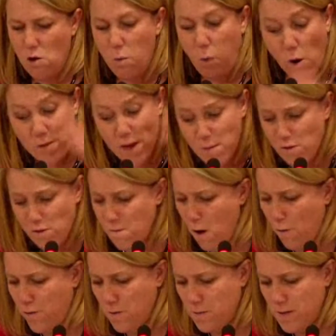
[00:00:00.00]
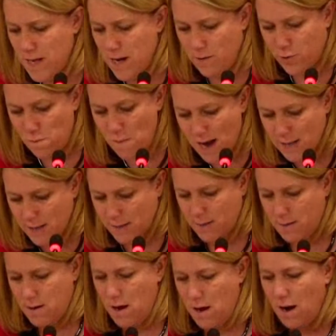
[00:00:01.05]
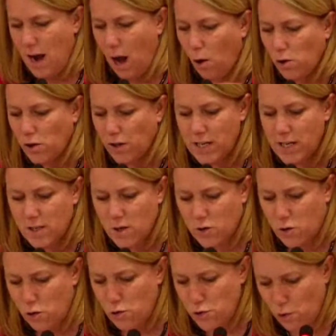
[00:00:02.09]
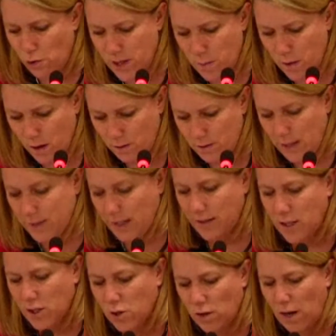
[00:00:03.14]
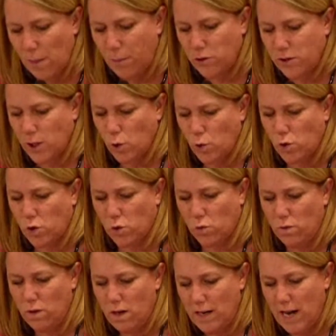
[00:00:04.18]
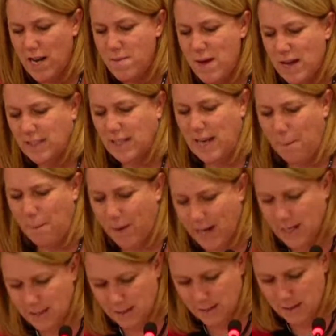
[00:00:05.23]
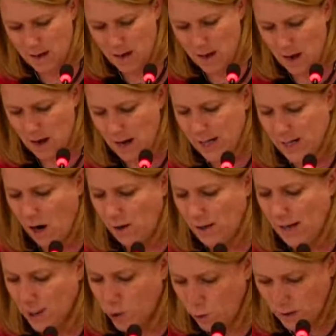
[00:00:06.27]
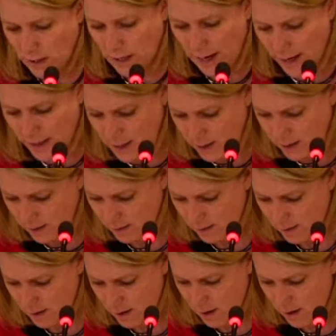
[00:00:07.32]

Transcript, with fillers: le premier mouvement féminin de masse la reconnaissance de l'union libre l'interdiction de la prostitution la liberté de la presse l'école gratuite et laïque